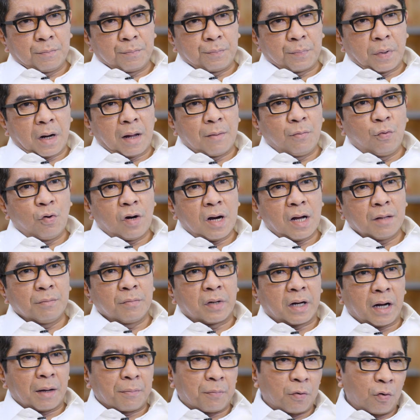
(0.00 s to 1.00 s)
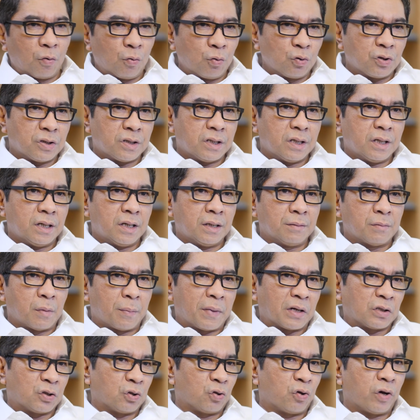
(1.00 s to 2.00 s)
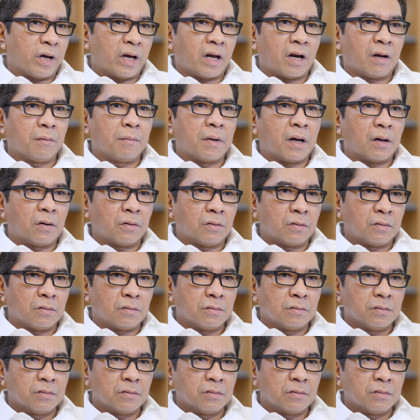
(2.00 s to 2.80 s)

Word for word: pelabuhan berevolusi memasuki era baru,